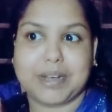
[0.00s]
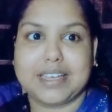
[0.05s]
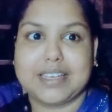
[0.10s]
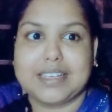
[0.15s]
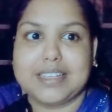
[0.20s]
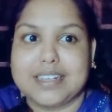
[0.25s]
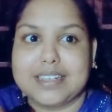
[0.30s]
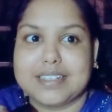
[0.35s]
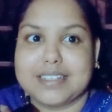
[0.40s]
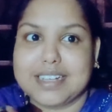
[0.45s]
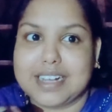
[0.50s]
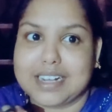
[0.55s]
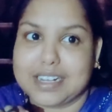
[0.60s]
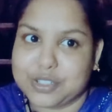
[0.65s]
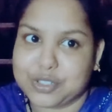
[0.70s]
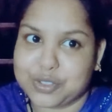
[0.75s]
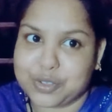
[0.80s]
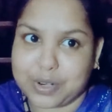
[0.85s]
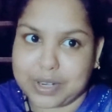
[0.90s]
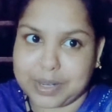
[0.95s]
মাহির একটি
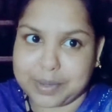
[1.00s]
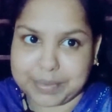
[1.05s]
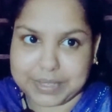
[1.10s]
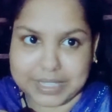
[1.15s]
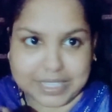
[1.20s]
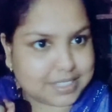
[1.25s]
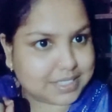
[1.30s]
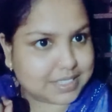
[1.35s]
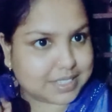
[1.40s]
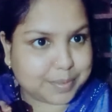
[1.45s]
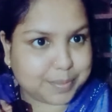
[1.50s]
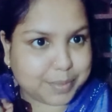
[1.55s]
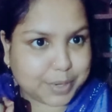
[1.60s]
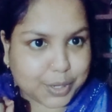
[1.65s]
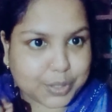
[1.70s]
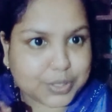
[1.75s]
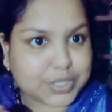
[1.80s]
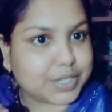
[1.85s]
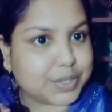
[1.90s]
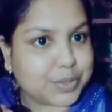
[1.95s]
কার্যকলাপ নিয়ে আজকে
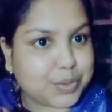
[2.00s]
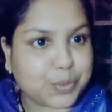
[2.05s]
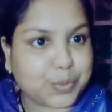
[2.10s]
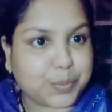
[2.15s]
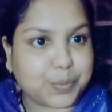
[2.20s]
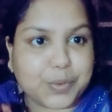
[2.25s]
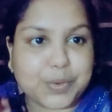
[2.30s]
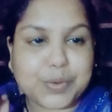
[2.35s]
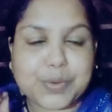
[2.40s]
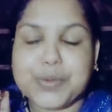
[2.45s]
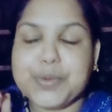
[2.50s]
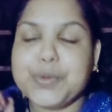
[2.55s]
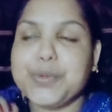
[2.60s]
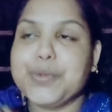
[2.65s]
ব্লগটা করবো